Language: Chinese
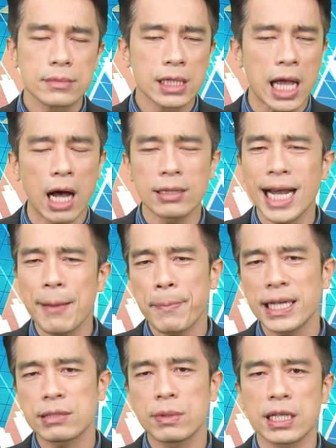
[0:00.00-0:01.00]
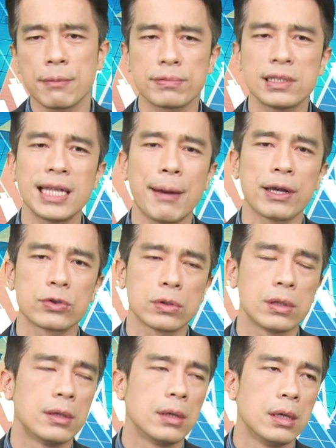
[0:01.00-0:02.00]
好，当然没什么跌不是代表
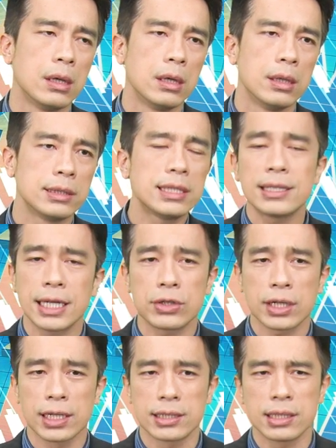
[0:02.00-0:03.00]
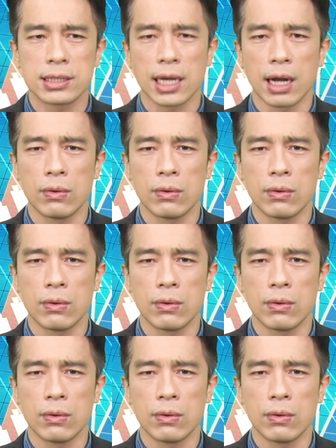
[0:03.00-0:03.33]
说现在就可以进场。